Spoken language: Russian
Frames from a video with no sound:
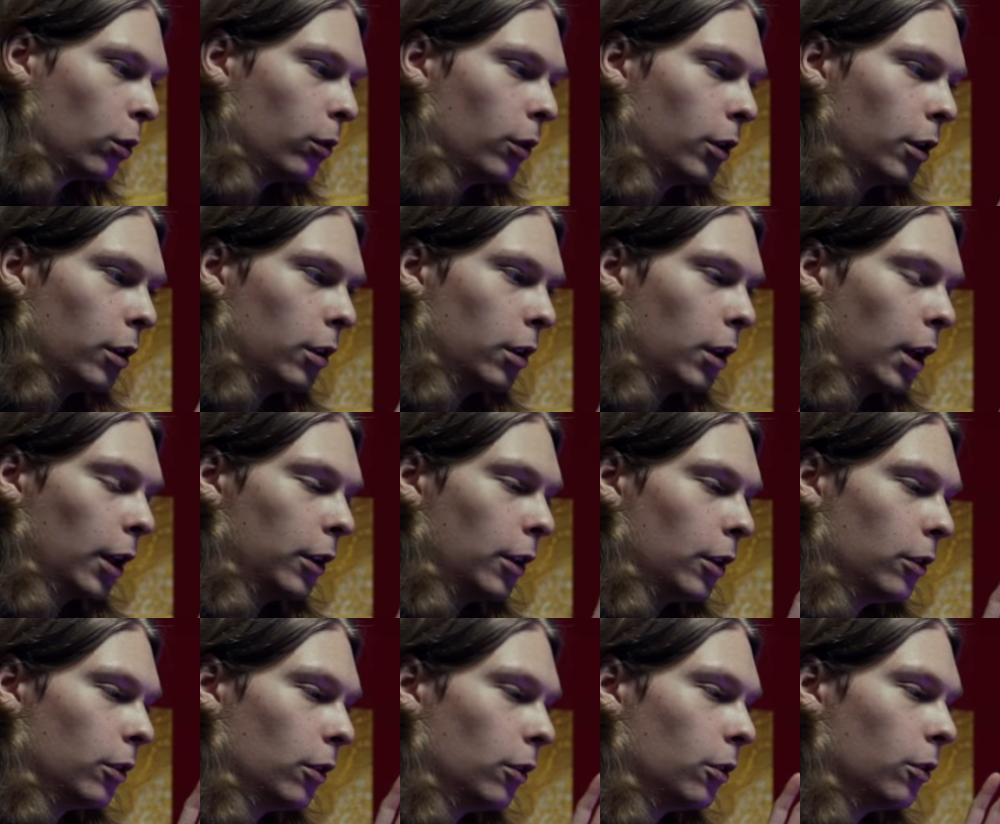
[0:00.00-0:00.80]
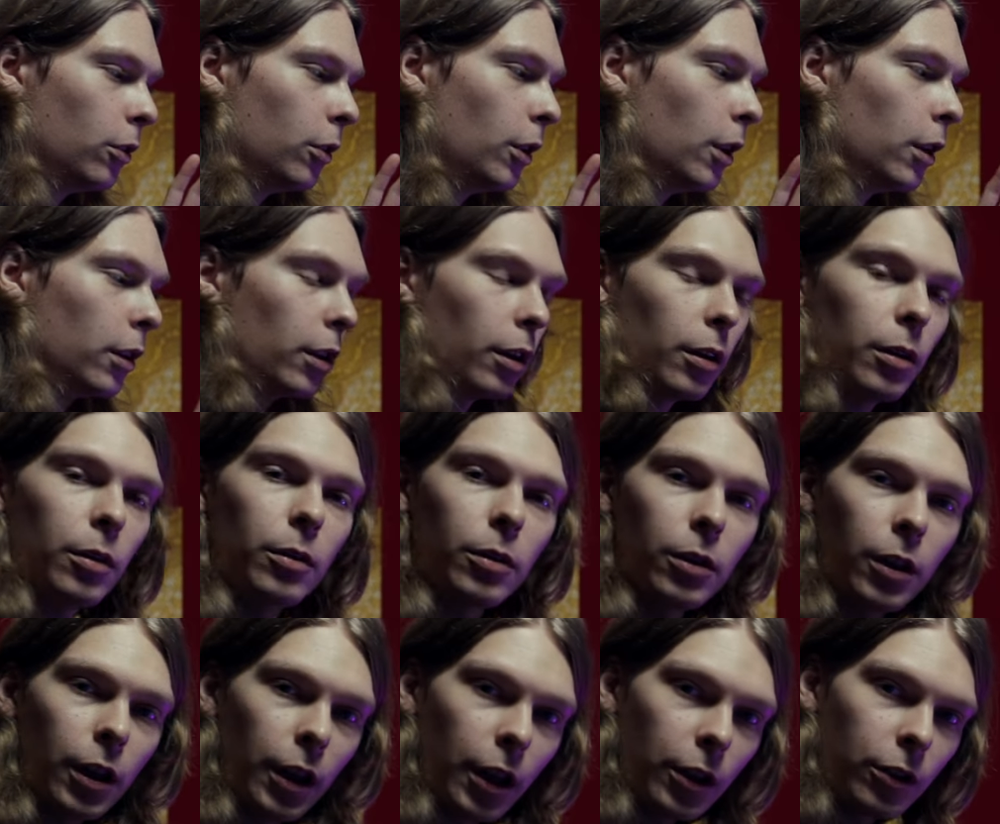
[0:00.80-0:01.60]
вы хотите сильно
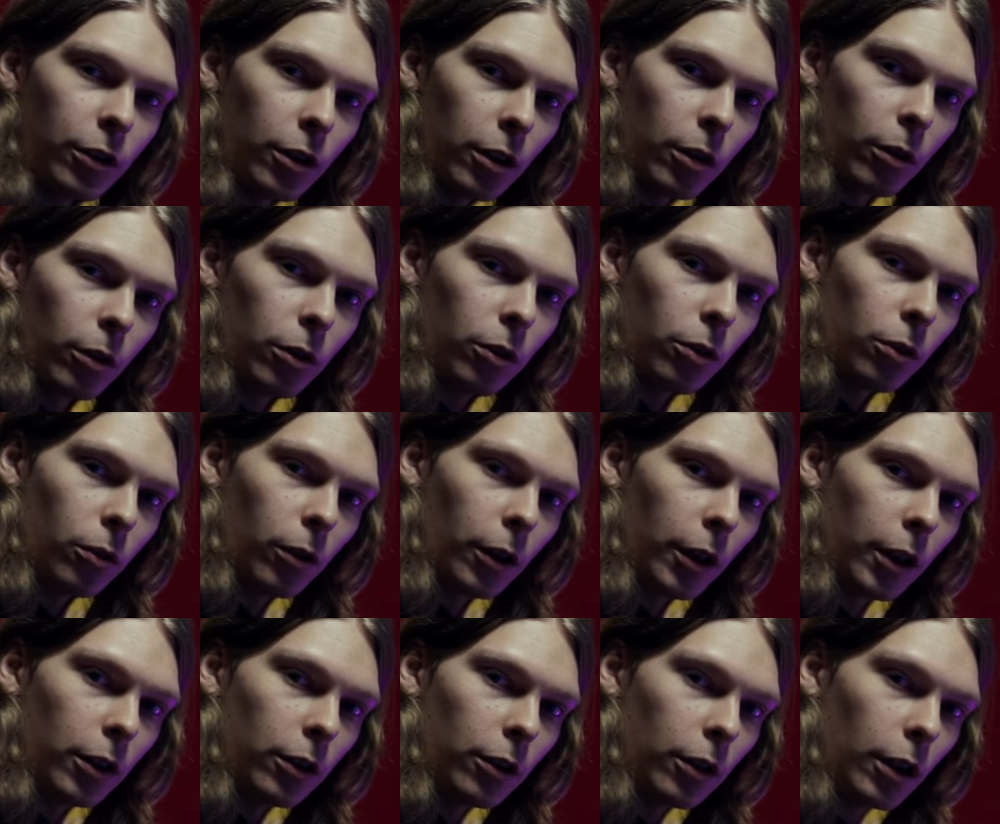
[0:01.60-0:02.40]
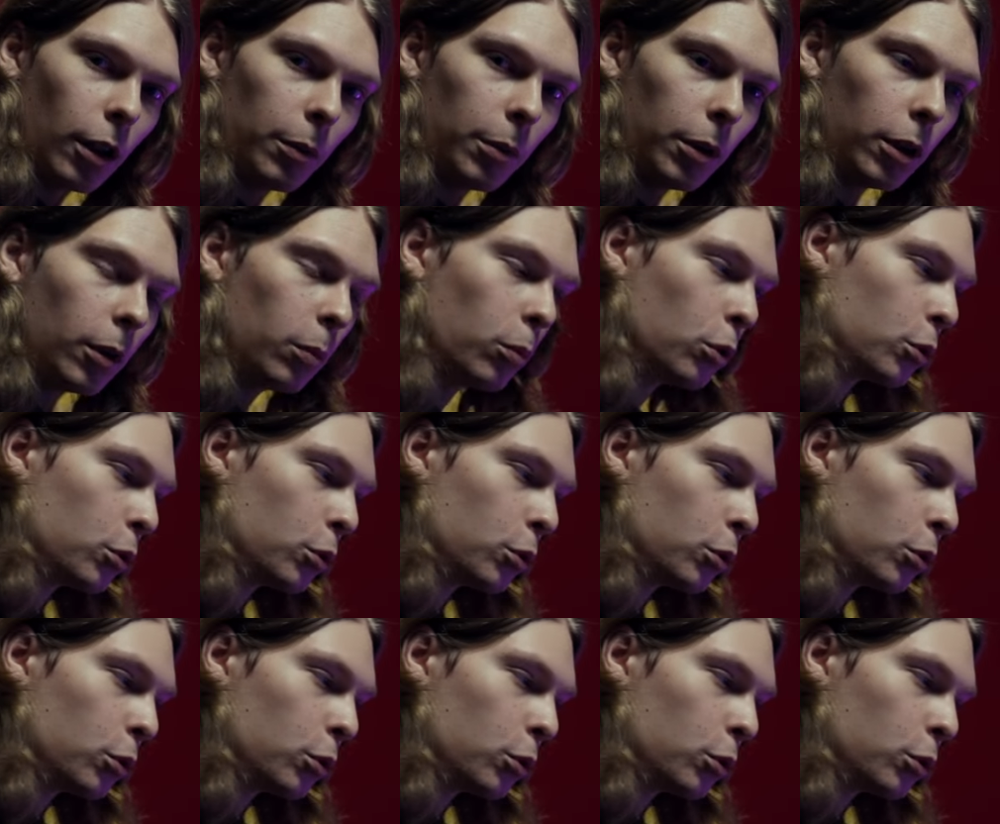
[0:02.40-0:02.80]
корректировать свои динамики.